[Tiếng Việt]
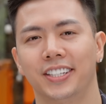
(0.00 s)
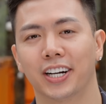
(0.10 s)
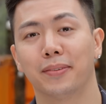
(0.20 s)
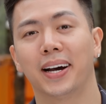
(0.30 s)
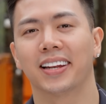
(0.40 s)
Xin
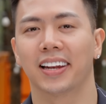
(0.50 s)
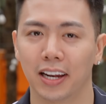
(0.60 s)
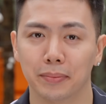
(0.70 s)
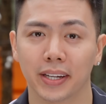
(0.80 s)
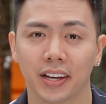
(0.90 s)
chào các bạn, lại
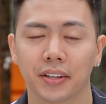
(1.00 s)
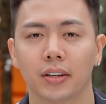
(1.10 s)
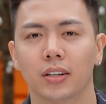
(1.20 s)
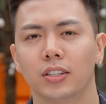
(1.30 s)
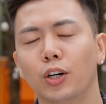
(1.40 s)
là mình đây
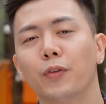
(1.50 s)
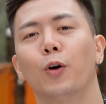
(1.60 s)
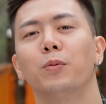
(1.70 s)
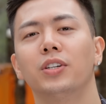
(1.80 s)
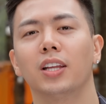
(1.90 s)
Trong
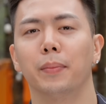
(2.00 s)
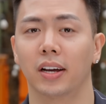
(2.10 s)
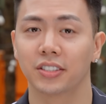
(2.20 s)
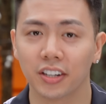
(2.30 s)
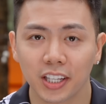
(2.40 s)
video hôm trước thì mình
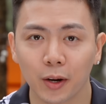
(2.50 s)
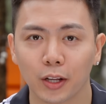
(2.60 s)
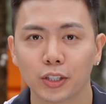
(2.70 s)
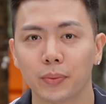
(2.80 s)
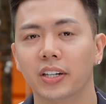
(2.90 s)
đã giới thiệu
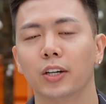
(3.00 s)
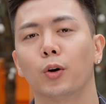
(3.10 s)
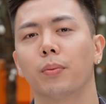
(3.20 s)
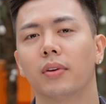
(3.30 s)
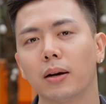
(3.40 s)
đến cho mọi người
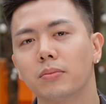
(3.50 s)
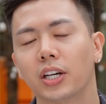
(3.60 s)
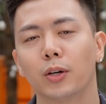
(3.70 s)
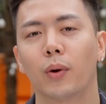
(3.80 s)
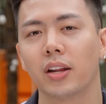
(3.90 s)
top 5
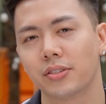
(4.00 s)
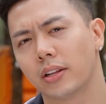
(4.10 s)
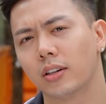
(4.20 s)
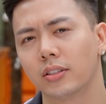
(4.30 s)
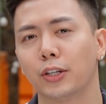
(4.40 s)
chai nước hoa
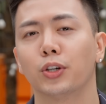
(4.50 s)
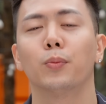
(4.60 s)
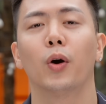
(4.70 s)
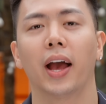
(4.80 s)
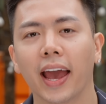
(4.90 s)
designer dành cho
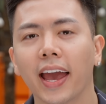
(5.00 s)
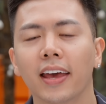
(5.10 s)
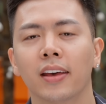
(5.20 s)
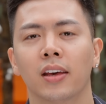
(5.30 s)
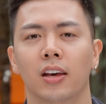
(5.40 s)
mùa hè
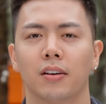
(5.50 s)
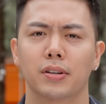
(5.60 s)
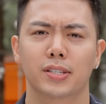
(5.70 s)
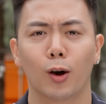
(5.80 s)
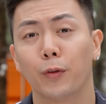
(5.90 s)

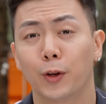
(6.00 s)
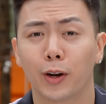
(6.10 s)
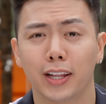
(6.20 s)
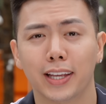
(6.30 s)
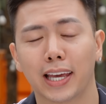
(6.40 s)
Và sau video
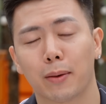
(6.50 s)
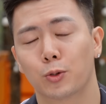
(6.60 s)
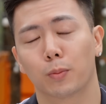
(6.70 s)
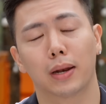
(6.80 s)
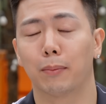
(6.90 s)
đấy thì anh em
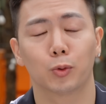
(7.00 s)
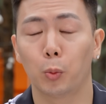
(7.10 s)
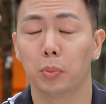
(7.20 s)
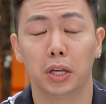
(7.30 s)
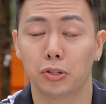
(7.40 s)
dục làm
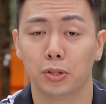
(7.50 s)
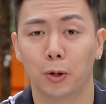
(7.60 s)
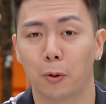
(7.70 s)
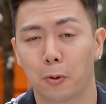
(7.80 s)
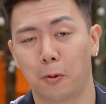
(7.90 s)
top niche
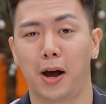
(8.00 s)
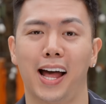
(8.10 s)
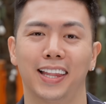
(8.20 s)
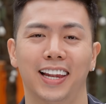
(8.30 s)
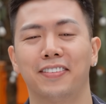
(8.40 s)
nhiều
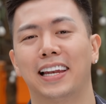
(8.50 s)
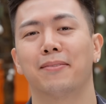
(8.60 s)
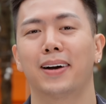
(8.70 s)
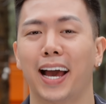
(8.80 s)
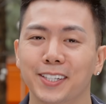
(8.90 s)
quá Thế là phải
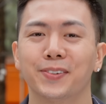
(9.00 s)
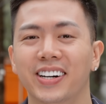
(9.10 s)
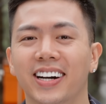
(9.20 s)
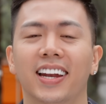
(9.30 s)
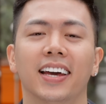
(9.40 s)
làm ngay cho mọi
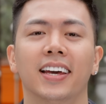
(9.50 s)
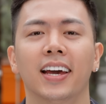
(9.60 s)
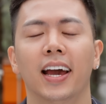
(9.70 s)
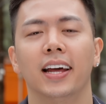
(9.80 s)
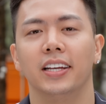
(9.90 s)
người đây
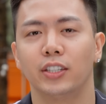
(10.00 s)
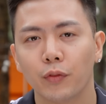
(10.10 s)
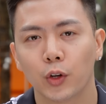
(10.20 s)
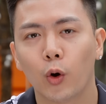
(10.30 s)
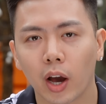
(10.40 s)
Thì
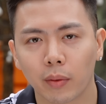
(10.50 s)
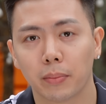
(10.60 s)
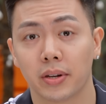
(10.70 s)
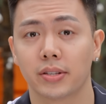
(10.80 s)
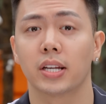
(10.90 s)
trong video ngày hôm nay
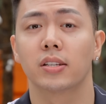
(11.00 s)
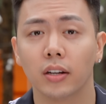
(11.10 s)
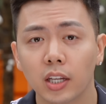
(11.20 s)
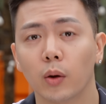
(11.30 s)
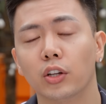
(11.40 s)
mình sẽ
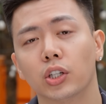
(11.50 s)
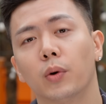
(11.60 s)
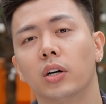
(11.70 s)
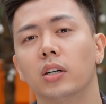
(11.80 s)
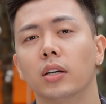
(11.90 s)
giới thiệu đến cho
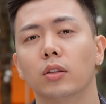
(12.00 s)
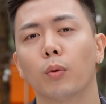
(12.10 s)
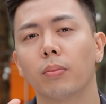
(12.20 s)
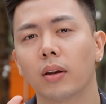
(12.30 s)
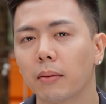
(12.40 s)
mọi người
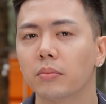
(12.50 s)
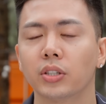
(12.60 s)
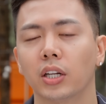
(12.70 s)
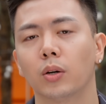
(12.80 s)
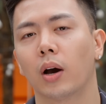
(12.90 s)
top 5
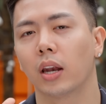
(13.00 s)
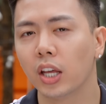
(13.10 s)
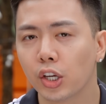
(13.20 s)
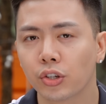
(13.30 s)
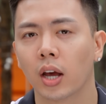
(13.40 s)
chai nước hoa
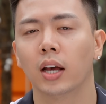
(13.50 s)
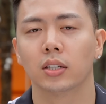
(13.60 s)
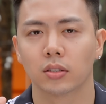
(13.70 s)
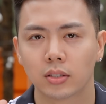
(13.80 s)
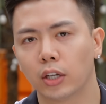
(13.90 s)
niche
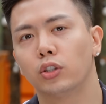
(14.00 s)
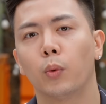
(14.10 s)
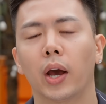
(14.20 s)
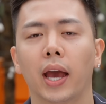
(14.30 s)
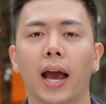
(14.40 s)
Dành cho
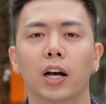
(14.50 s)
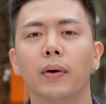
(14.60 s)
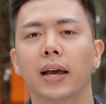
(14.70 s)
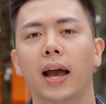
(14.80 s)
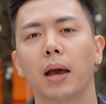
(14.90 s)
mùa hè
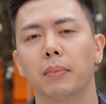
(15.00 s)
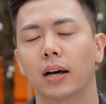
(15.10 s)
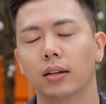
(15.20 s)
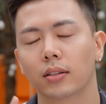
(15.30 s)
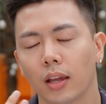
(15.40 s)
2022 mà
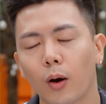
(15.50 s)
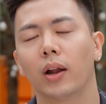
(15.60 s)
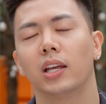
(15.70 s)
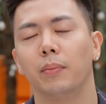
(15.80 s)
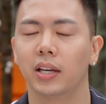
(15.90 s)
theo
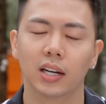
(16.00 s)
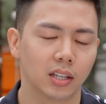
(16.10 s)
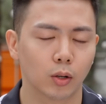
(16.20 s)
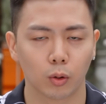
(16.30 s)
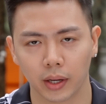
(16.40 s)
quan điểm ý kiến cá
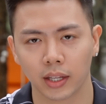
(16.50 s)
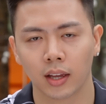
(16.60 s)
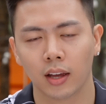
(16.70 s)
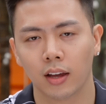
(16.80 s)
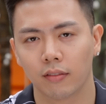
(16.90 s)
nhân của mình
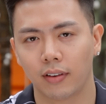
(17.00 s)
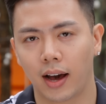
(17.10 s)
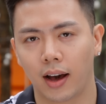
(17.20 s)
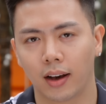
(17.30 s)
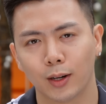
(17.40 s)

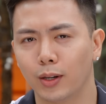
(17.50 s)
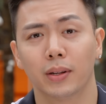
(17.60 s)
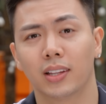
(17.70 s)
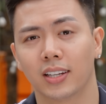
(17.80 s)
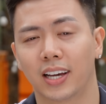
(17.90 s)
Và không để
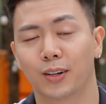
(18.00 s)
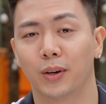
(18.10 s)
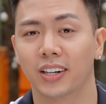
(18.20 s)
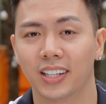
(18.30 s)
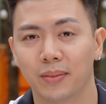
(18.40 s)
mất thời gian của
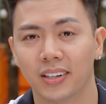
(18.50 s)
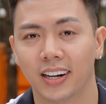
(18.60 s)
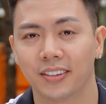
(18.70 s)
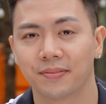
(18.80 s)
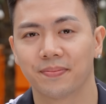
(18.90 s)
mọi người thêm
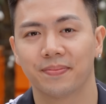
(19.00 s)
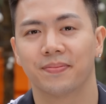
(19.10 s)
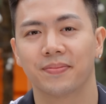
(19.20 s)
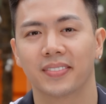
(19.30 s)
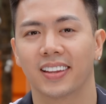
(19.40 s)
nữa
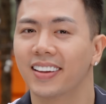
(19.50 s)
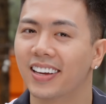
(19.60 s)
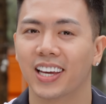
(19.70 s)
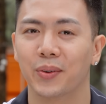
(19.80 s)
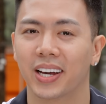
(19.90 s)

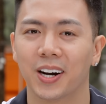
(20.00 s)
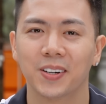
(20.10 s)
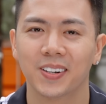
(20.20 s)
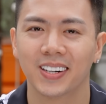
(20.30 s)
Here we go